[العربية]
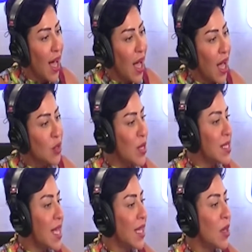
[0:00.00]

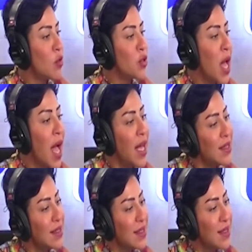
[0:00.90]
توزعت الوجهات
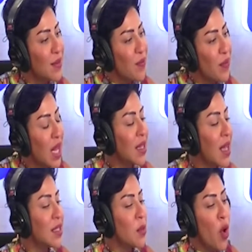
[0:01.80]

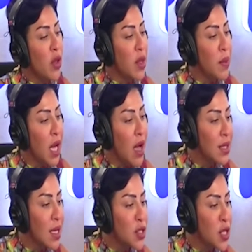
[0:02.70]
لتغطي معظم نقاط
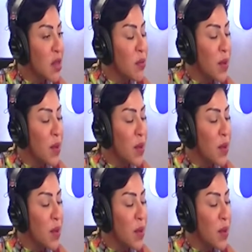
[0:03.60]
الجذب